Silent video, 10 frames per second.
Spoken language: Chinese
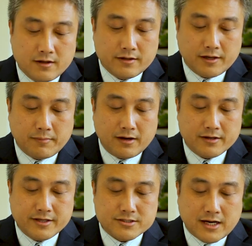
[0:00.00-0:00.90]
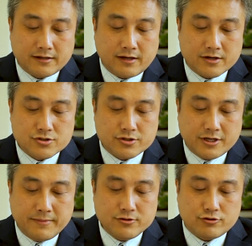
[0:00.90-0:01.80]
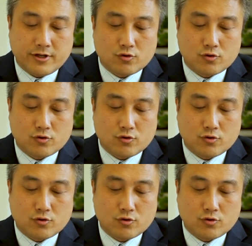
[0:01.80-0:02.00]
那么以上呢是移民局的